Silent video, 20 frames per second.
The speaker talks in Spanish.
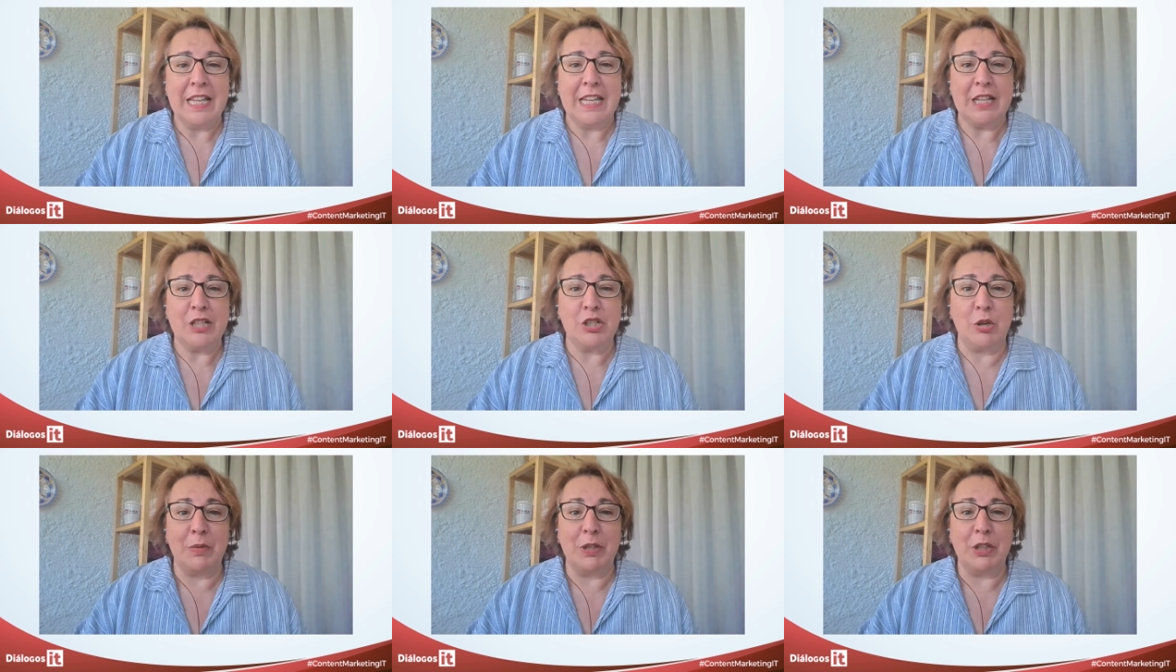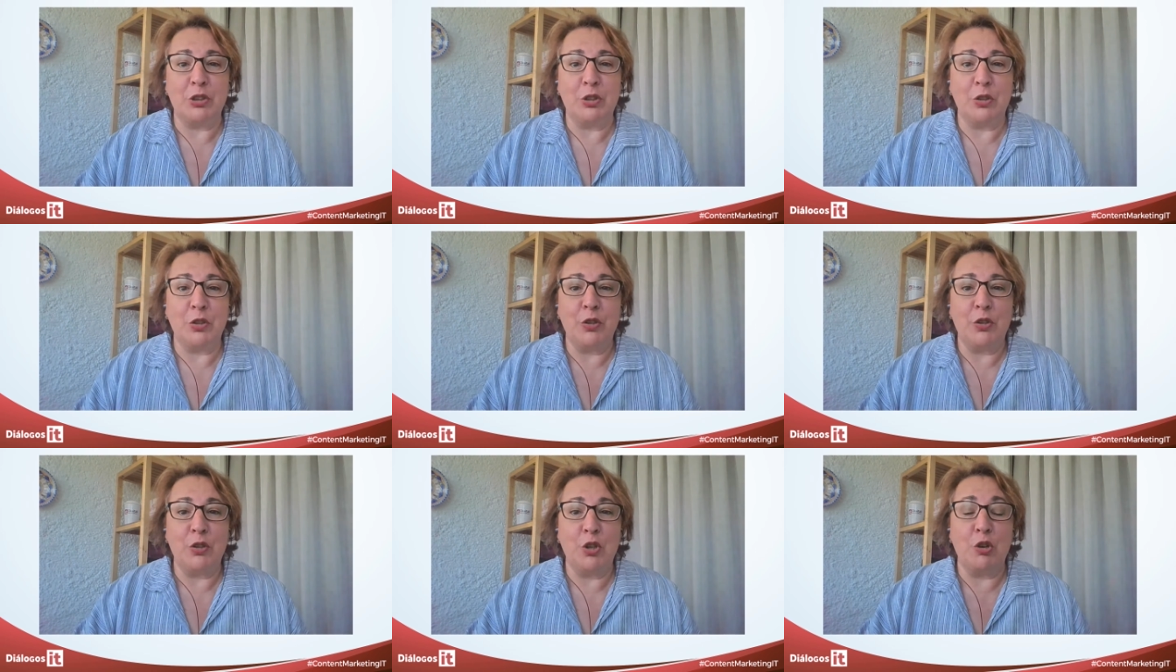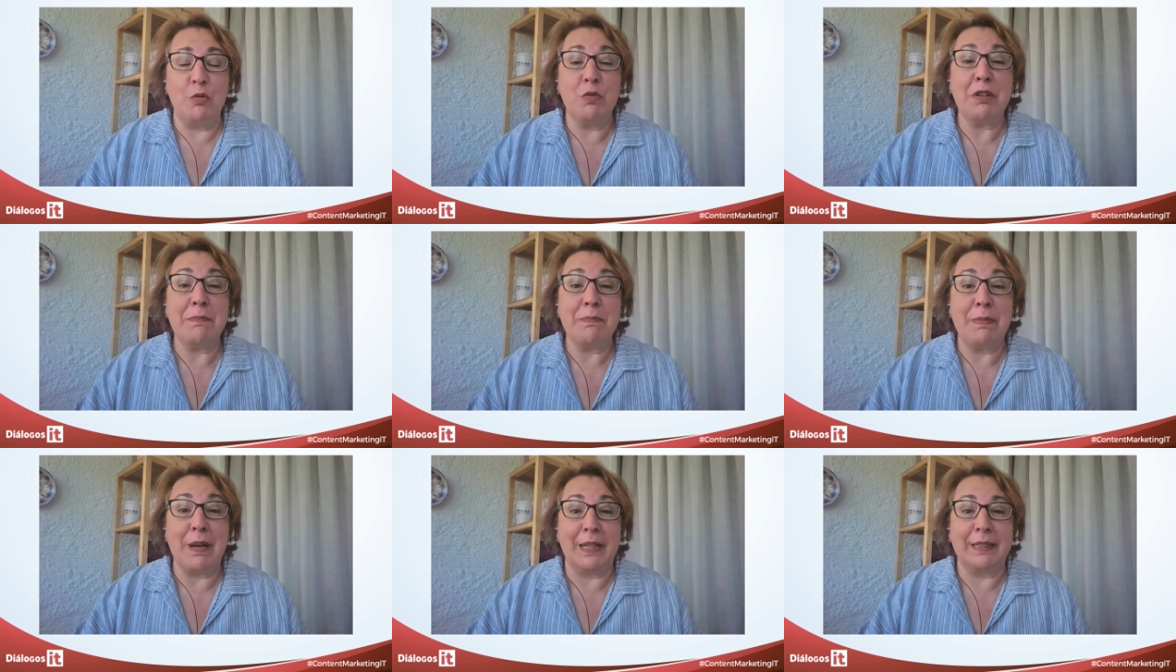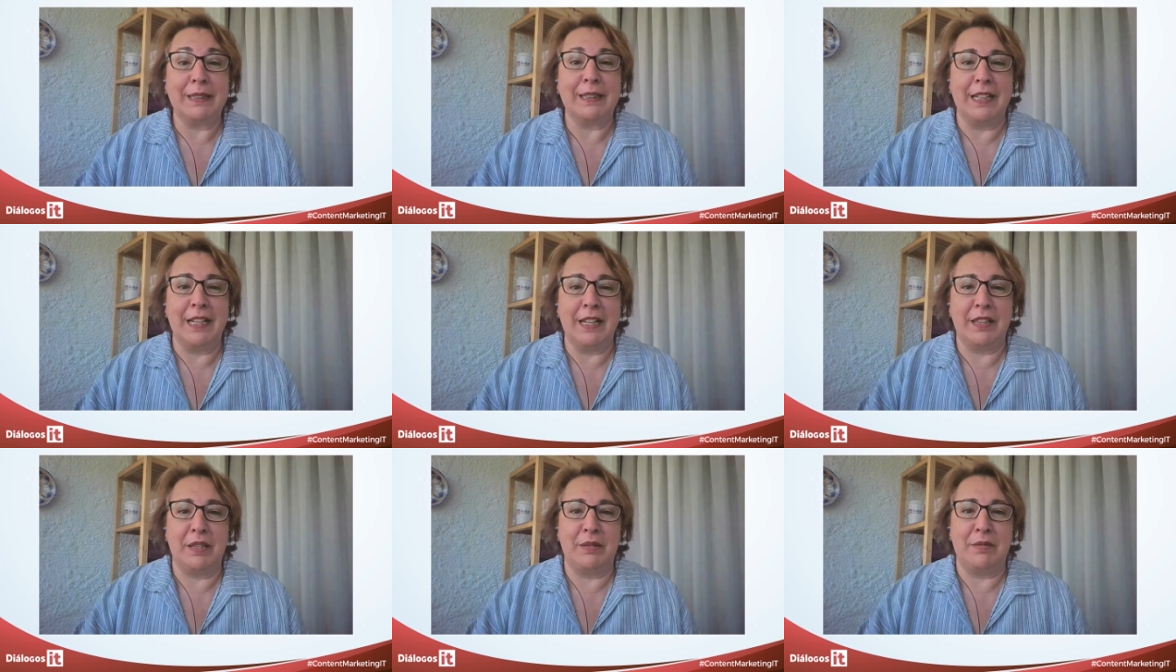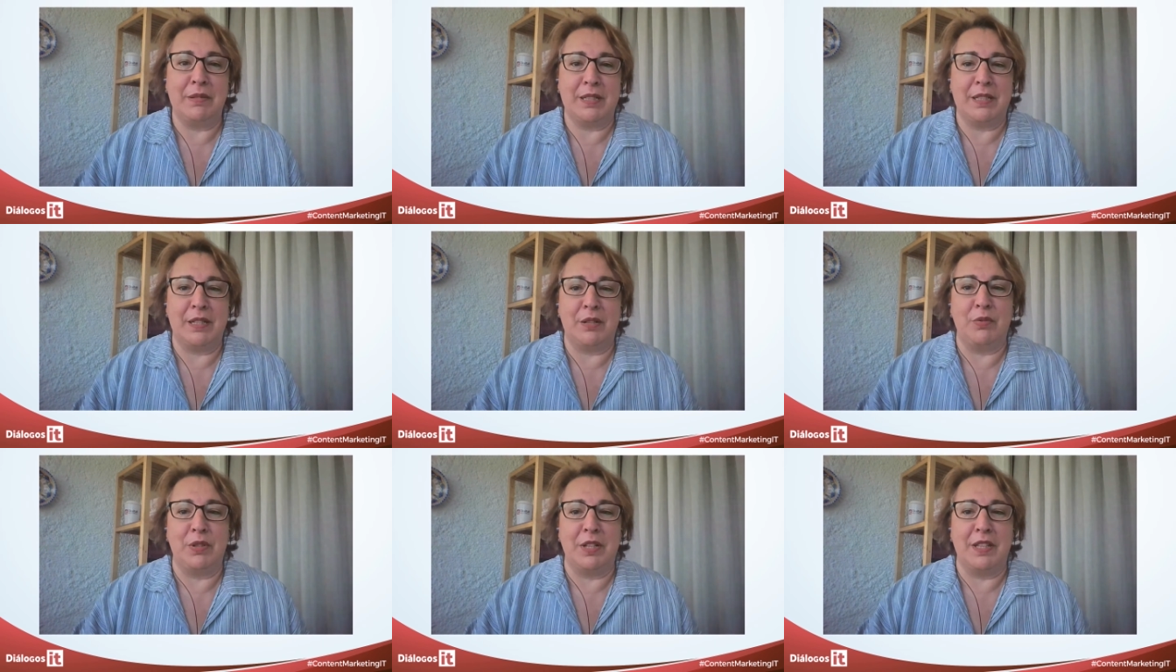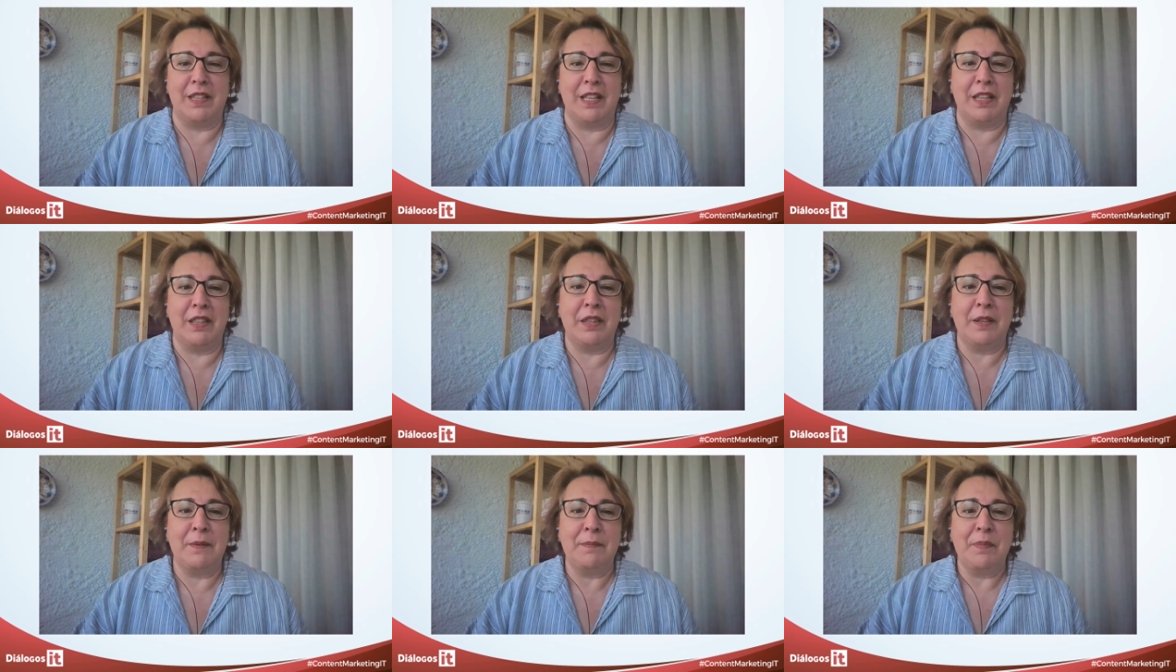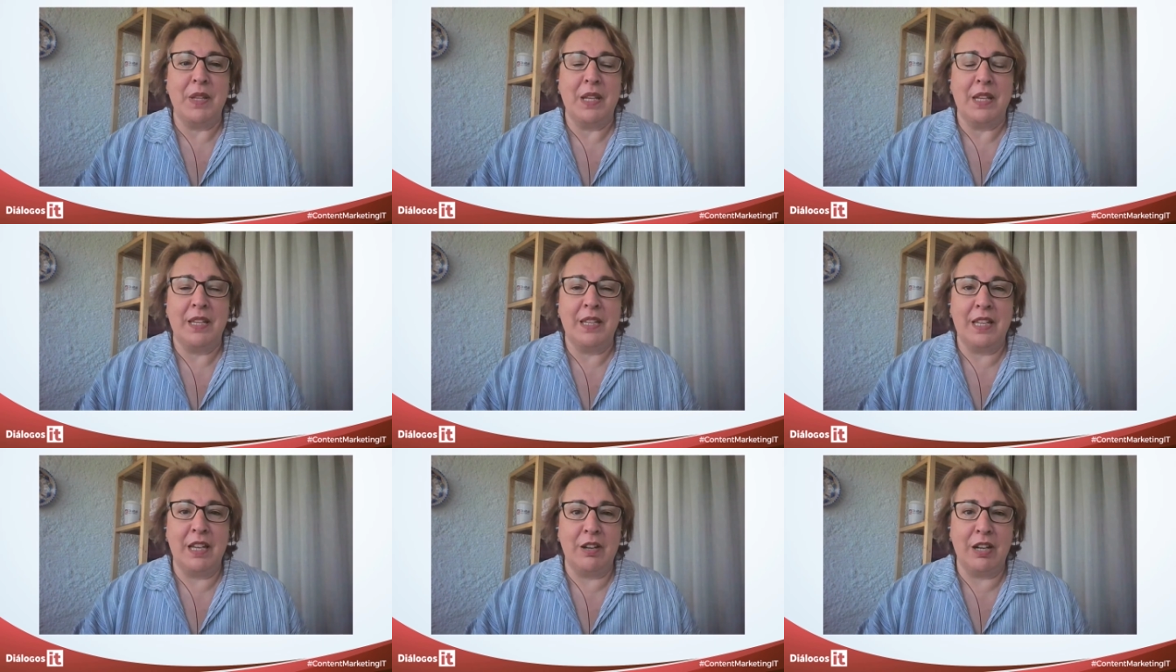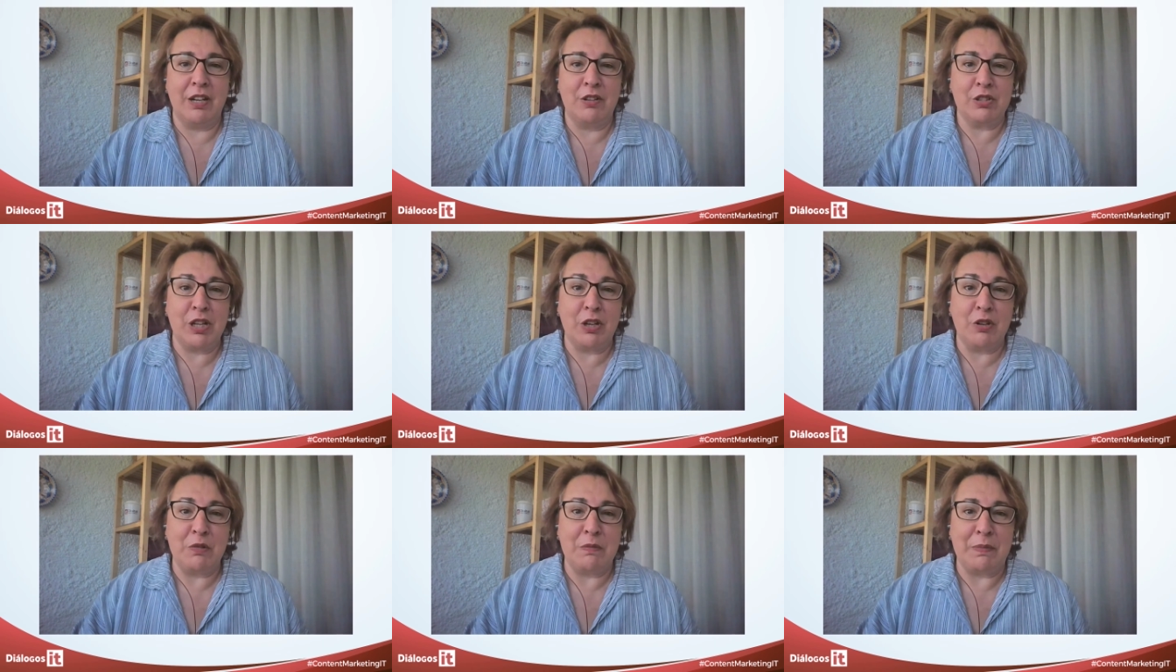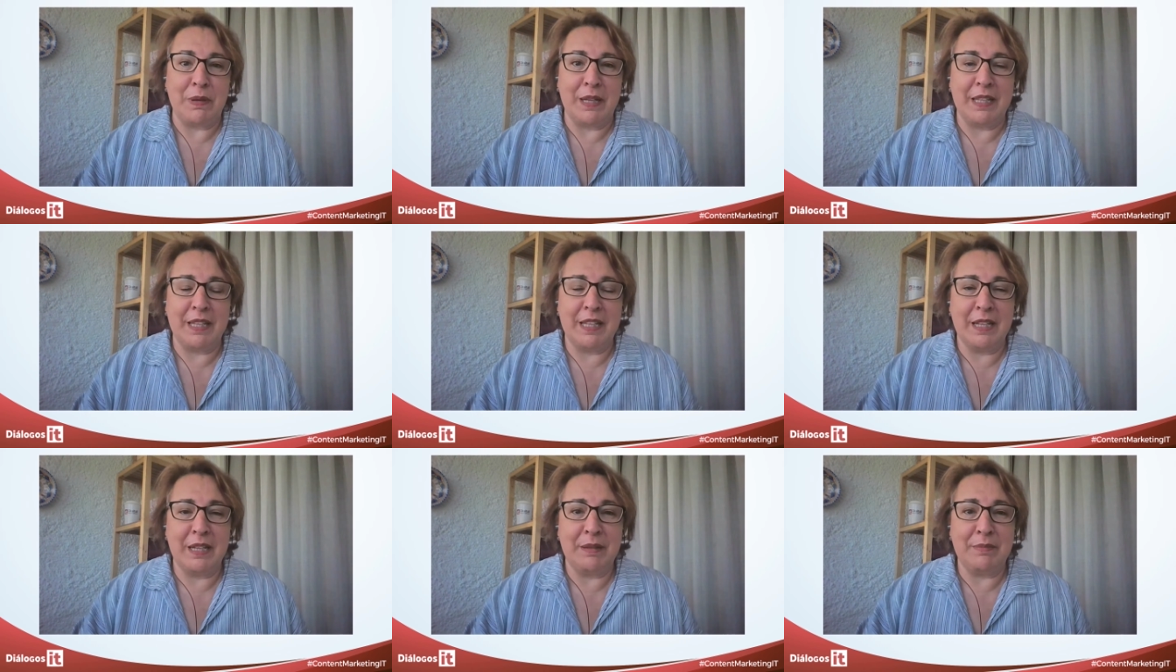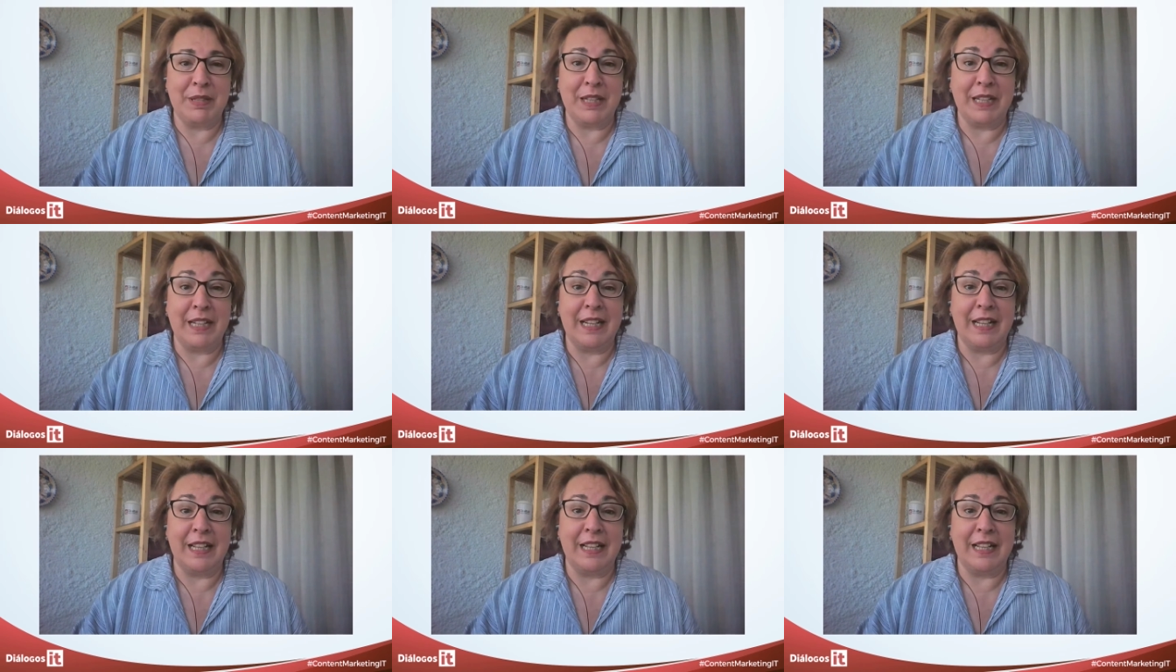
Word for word: y sobre todo cómo impacta en la ciberseguridad. Y ahora nos acompaña Miguel